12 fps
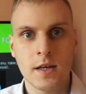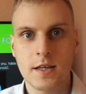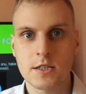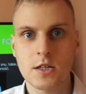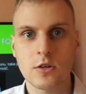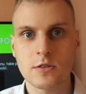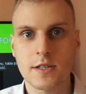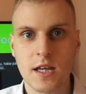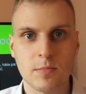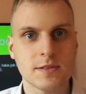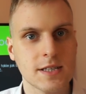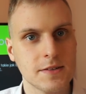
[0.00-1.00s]
Jeżeli chodzi o
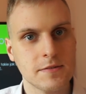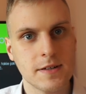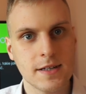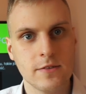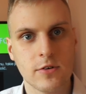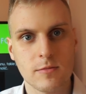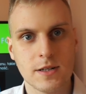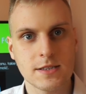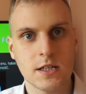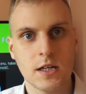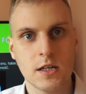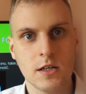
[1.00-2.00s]
takie podstawowe
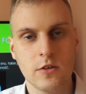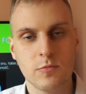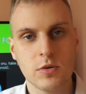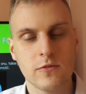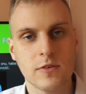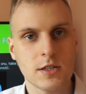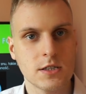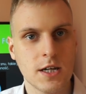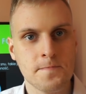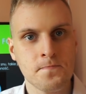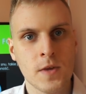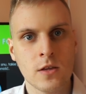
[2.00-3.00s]
informacje i wpływ
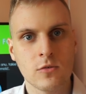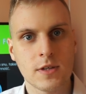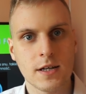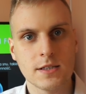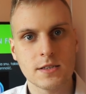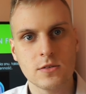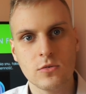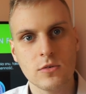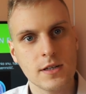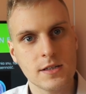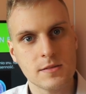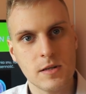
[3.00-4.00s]
właśnie tutaj snu
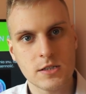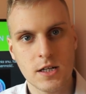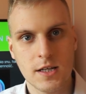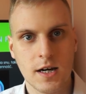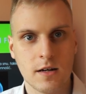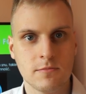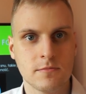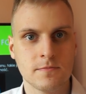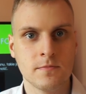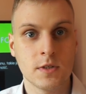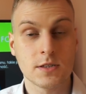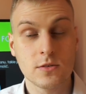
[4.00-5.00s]
i zmęczenia
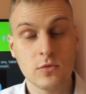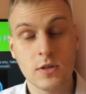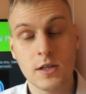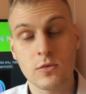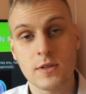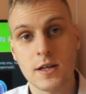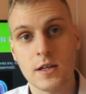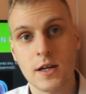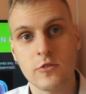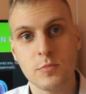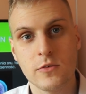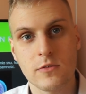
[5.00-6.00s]
mm, snu i tutaj
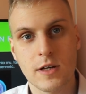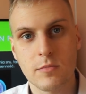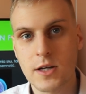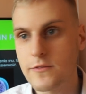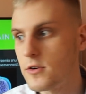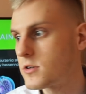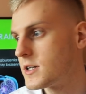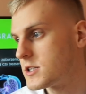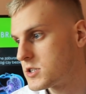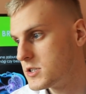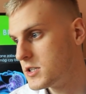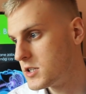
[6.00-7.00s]
jego wpływu na brain fog, to
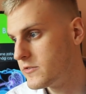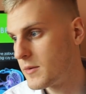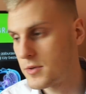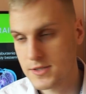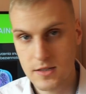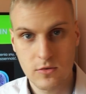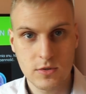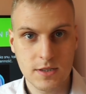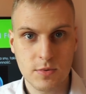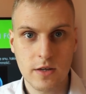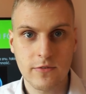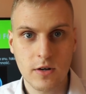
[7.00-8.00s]
aż 32% ludzi
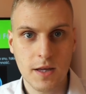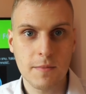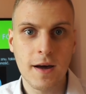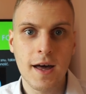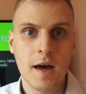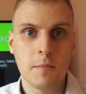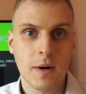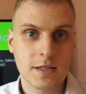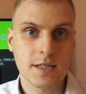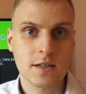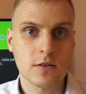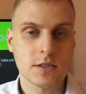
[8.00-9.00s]
z brain fogiem ma
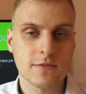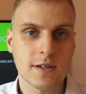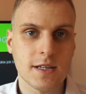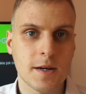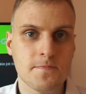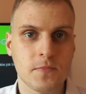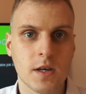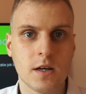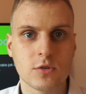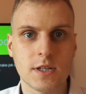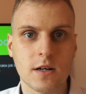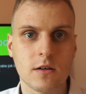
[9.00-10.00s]
zdiagnozowane
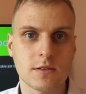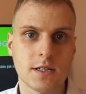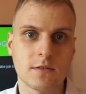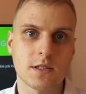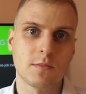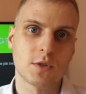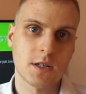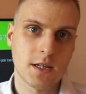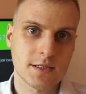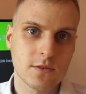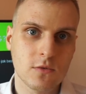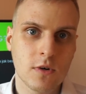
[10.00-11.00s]
różnego rodzaju
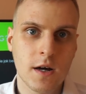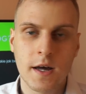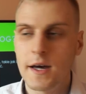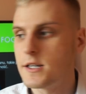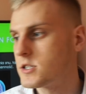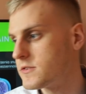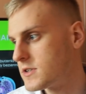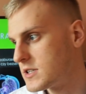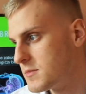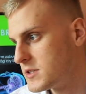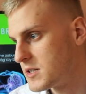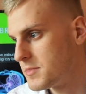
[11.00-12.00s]
zaburzenia snu, że to
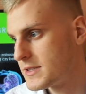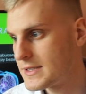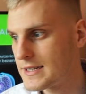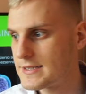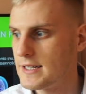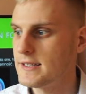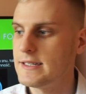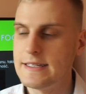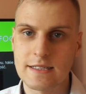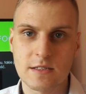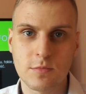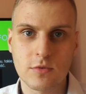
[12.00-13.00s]
właśnie będzie bezdech
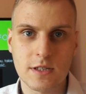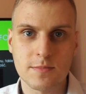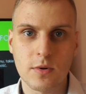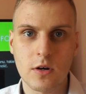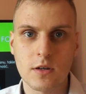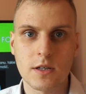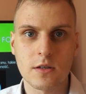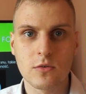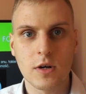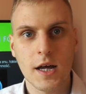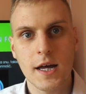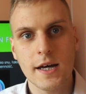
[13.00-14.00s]
senny, zespół niespokojnych
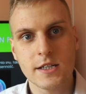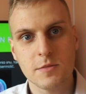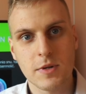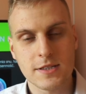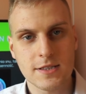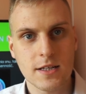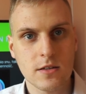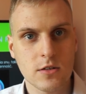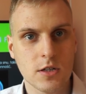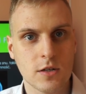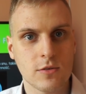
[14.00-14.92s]
nóg czy bezsenność.